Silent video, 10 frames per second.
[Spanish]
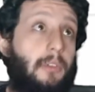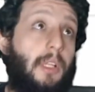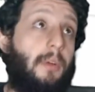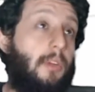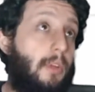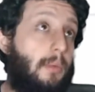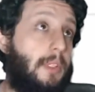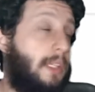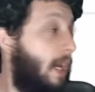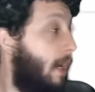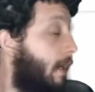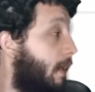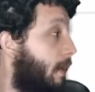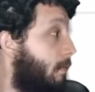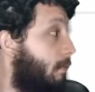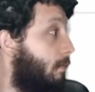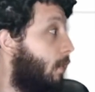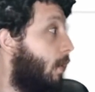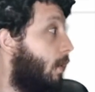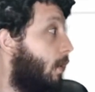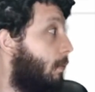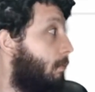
tal vez no dio mensaje, o